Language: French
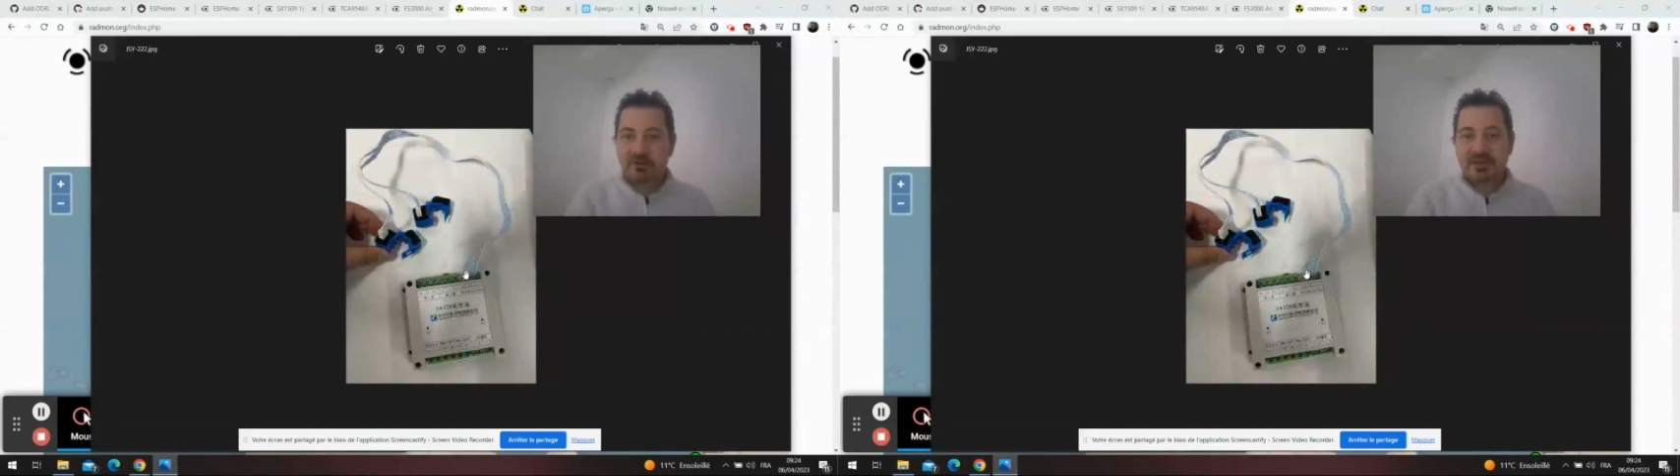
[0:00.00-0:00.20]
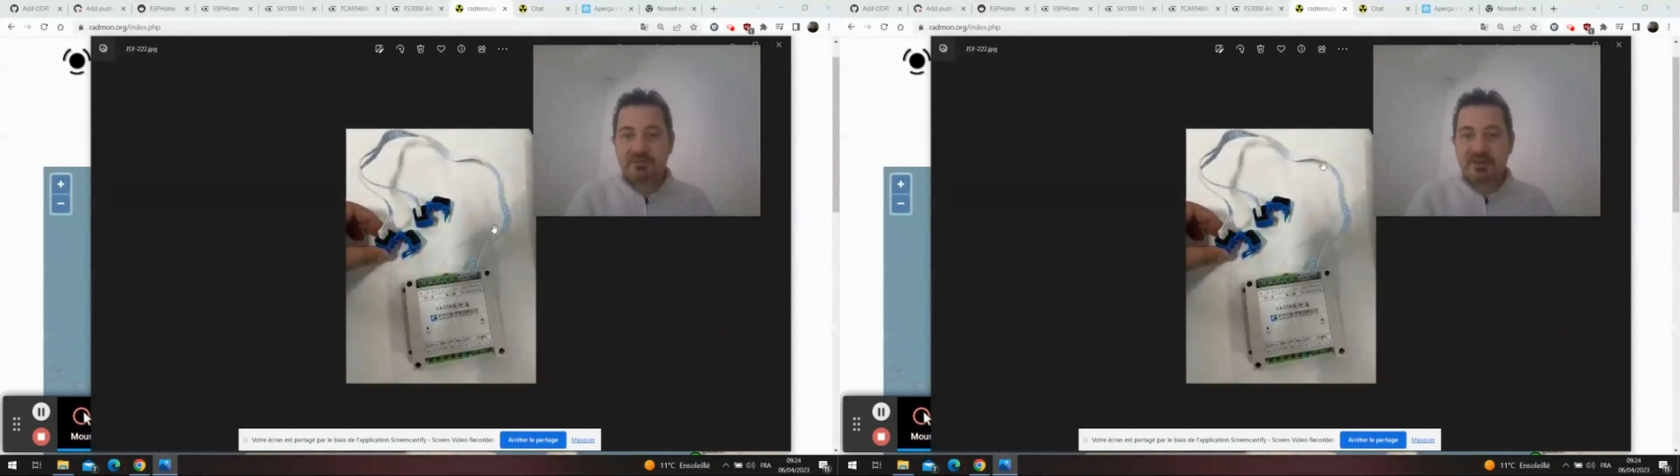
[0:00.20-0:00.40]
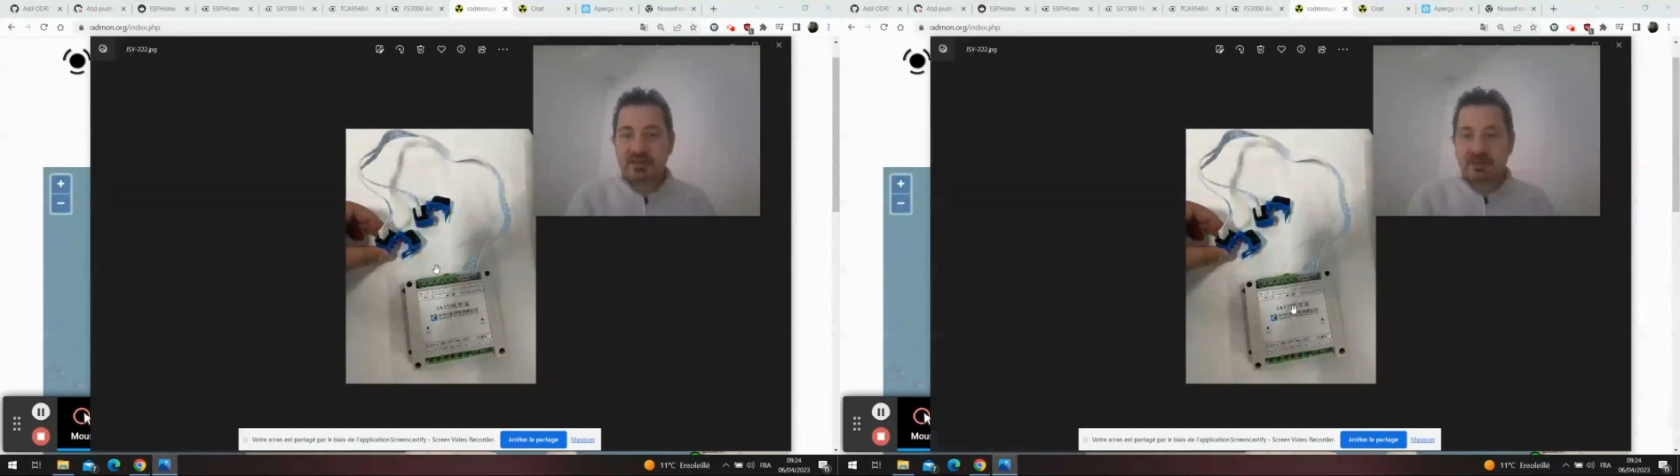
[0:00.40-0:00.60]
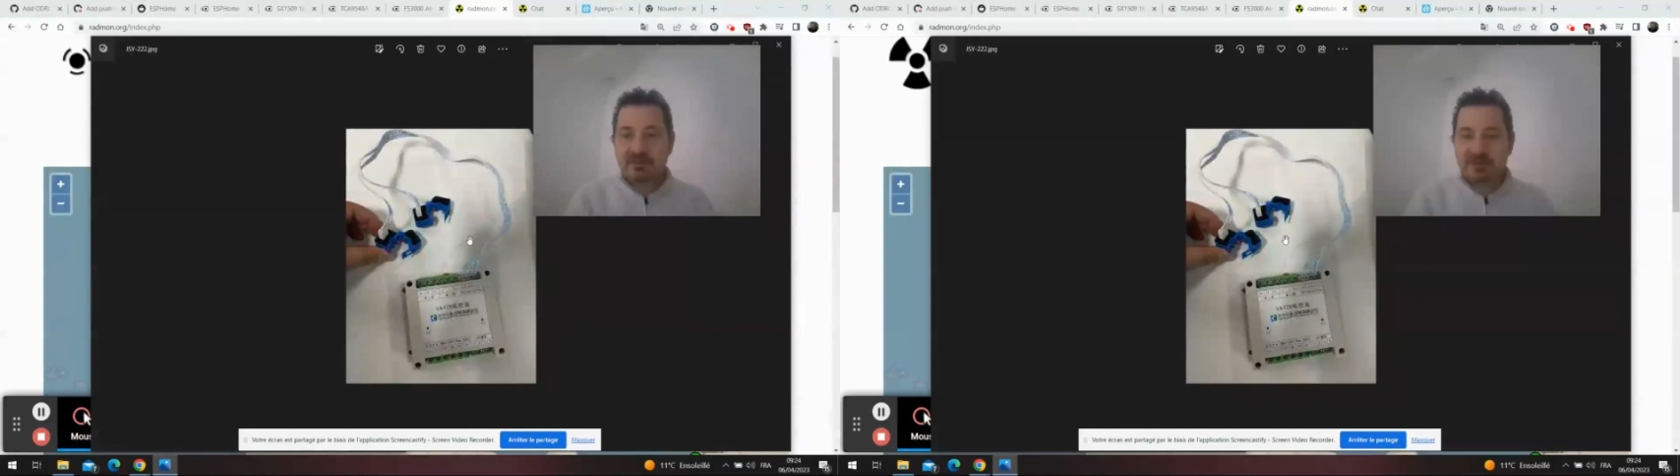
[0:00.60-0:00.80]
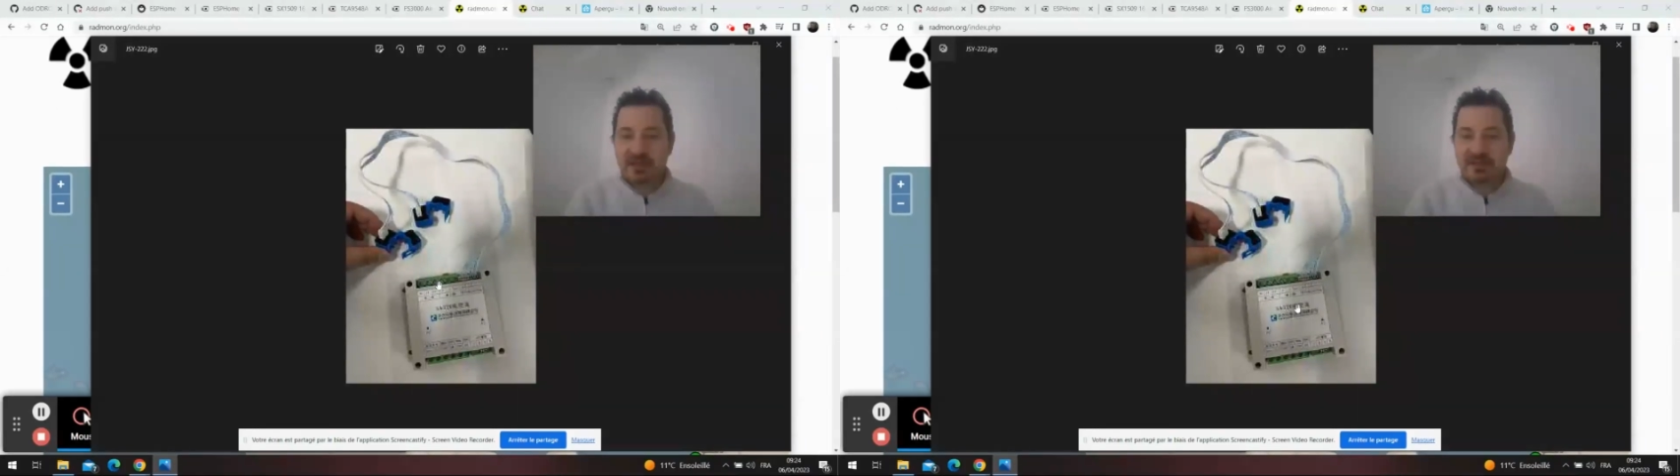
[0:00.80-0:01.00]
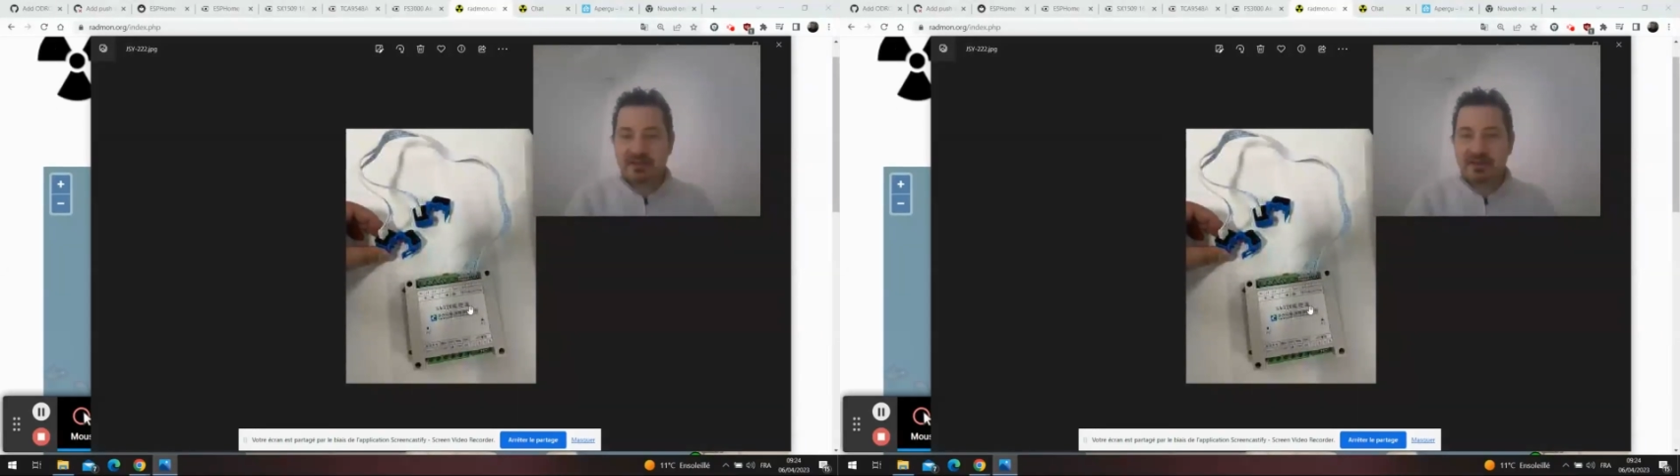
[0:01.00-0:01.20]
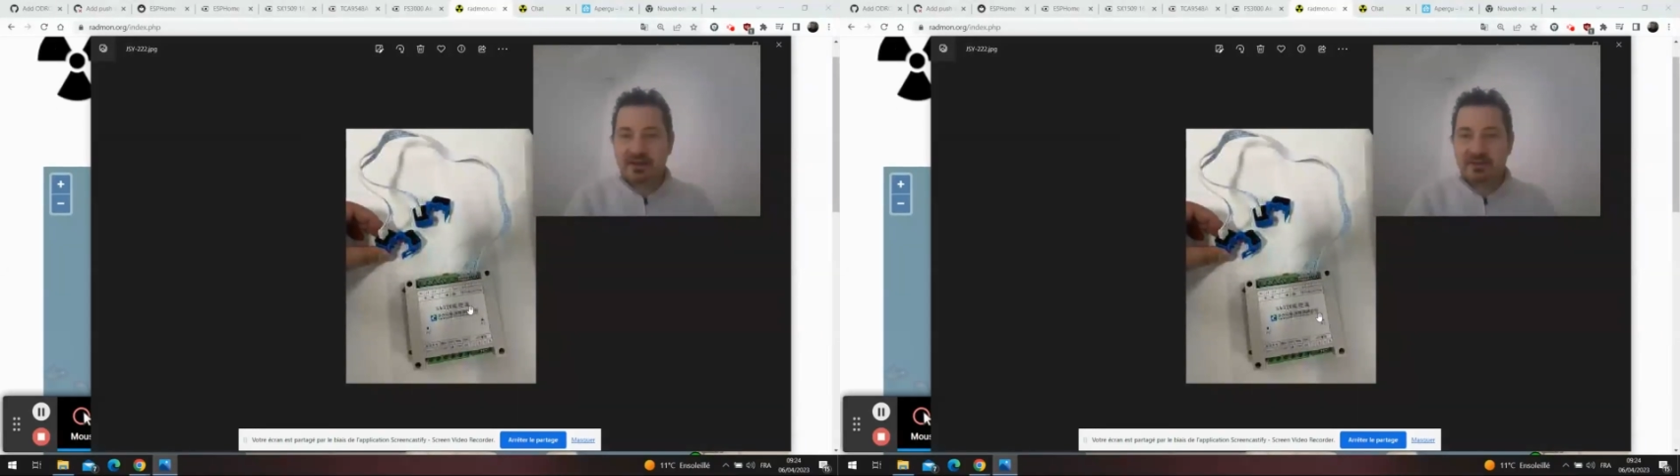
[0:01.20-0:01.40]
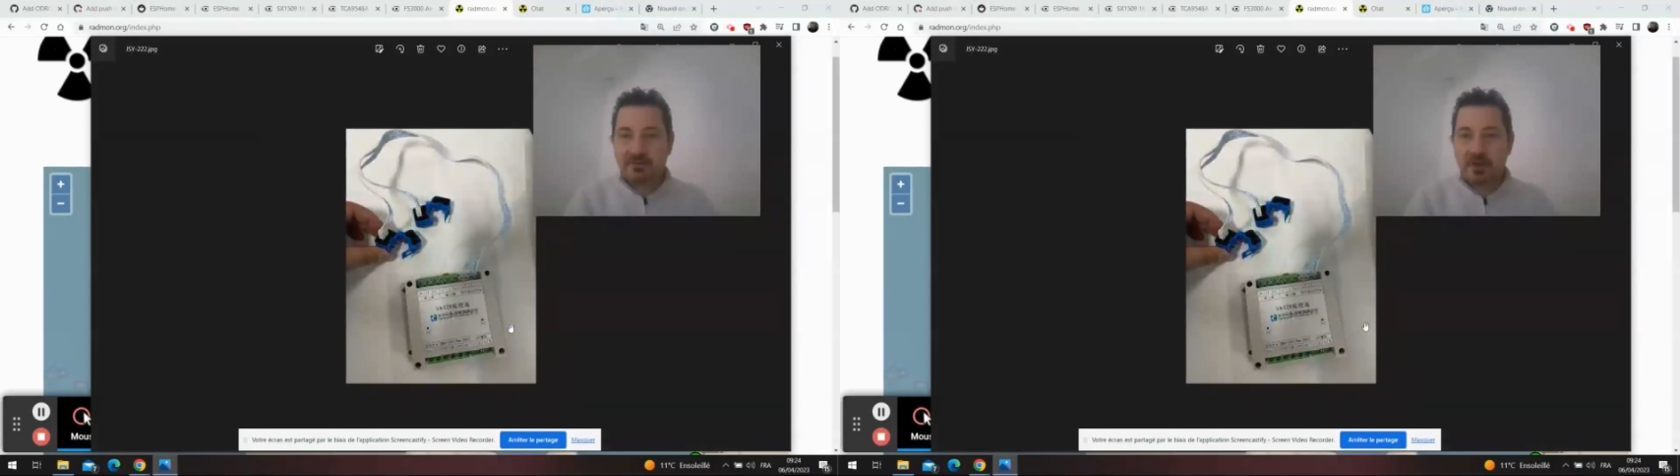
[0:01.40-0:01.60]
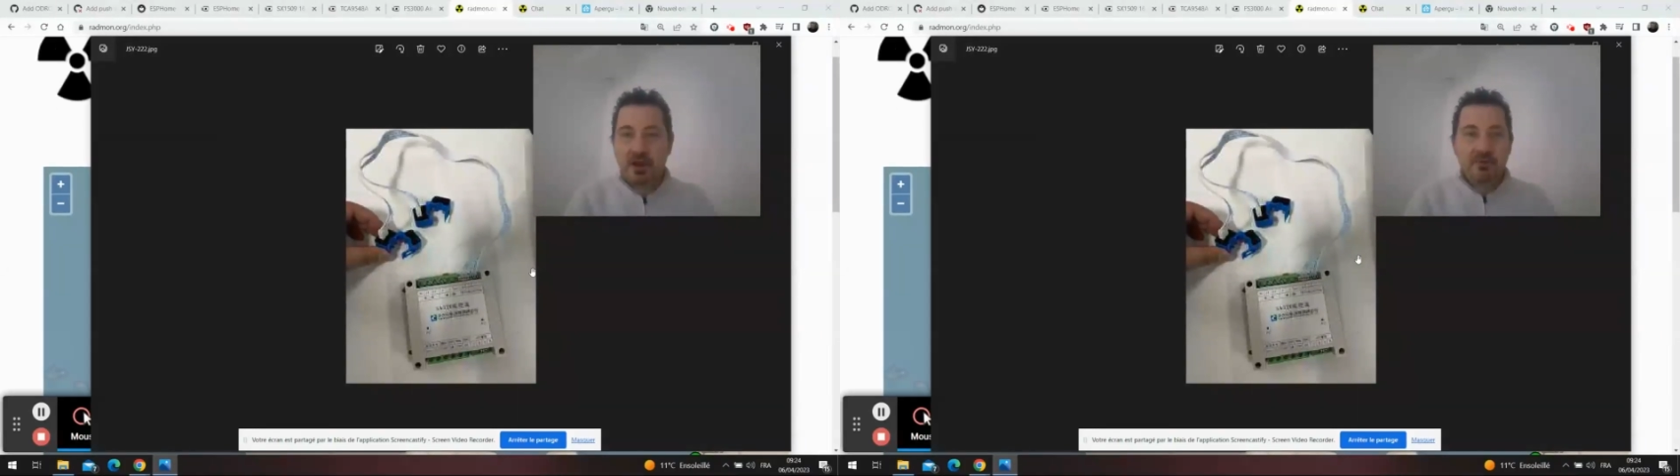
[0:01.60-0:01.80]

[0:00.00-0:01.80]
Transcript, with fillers: stabilisé. Donc, c'est assez intéressant.